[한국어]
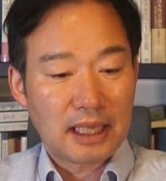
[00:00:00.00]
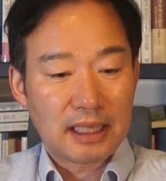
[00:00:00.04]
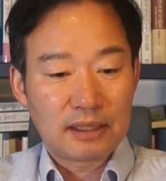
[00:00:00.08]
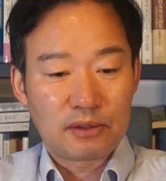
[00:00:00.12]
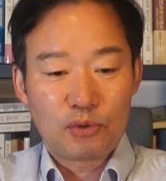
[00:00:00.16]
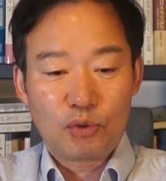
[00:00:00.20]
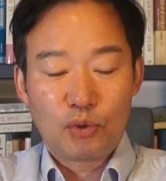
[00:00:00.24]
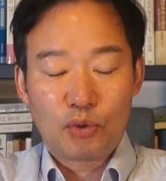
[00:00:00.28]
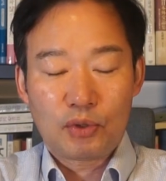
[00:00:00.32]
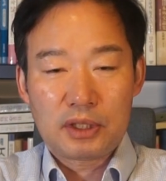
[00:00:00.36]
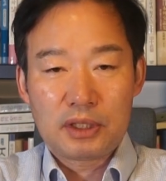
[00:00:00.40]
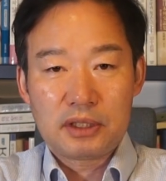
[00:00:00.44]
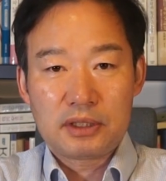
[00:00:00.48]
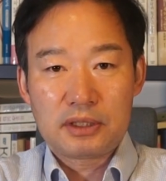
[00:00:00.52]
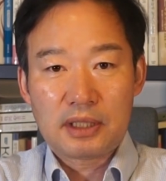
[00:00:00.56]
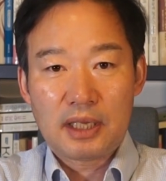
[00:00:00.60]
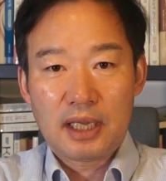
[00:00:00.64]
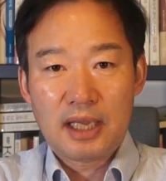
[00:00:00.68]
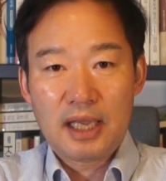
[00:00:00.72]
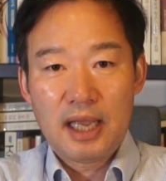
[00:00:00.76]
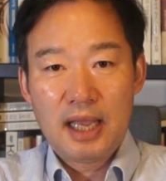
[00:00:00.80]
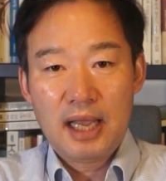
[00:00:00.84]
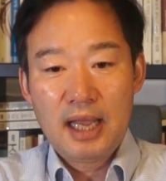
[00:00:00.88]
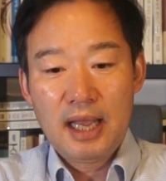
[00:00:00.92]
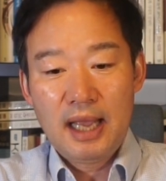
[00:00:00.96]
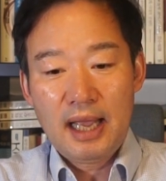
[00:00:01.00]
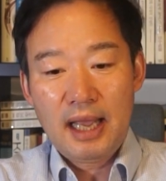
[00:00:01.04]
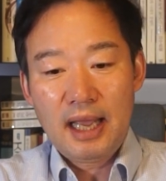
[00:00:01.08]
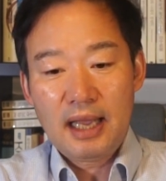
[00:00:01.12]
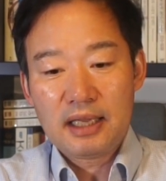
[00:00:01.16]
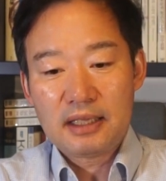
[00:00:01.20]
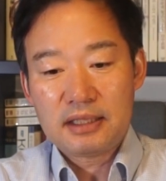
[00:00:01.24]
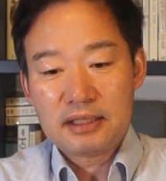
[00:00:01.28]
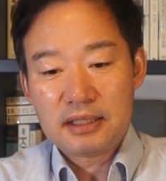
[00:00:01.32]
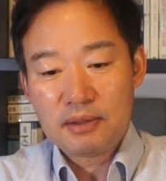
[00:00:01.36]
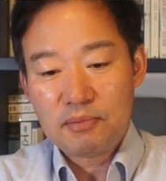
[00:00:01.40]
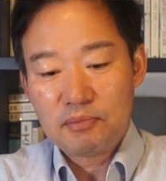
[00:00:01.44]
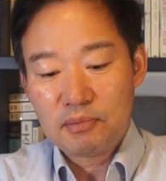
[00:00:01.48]
단독 기사의
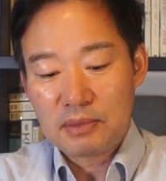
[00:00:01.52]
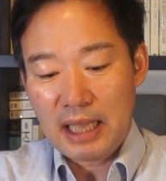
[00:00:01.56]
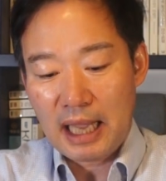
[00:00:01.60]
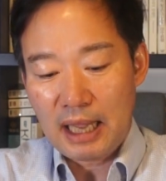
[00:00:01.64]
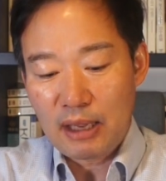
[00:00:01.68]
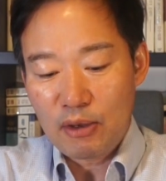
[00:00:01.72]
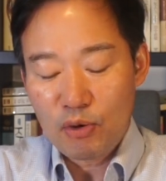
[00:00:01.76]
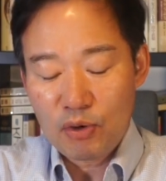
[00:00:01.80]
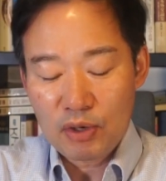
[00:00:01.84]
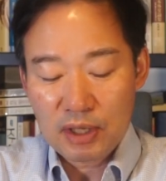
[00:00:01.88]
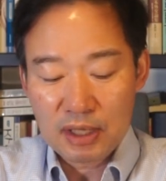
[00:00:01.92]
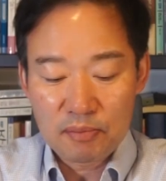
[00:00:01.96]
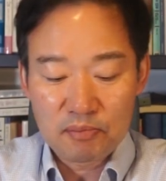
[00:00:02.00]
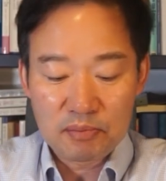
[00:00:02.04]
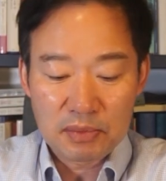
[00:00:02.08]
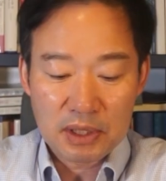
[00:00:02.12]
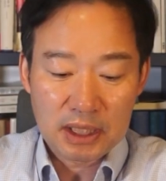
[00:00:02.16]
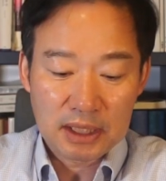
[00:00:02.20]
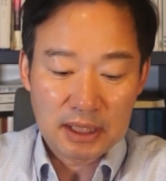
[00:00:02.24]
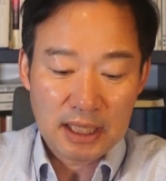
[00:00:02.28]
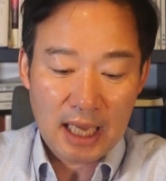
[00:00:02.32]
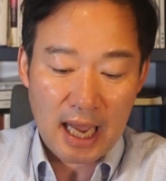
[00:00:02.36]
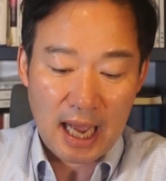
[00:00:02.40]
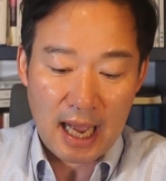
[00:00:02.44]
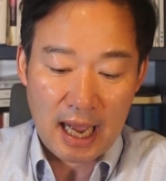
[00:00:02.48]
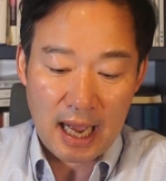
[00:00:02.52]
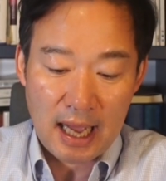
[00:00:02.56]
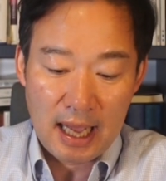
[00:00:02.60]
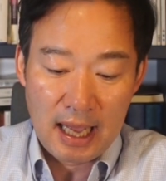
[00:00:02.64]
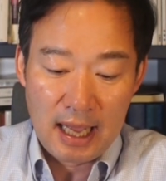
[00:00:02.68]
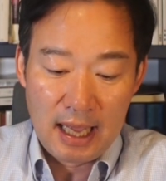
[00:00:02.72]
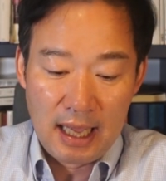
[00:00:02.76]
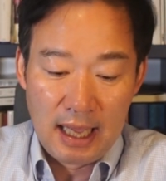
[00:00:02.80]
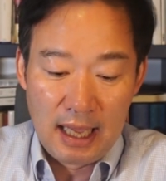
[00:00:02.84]
핵심 내용입니다.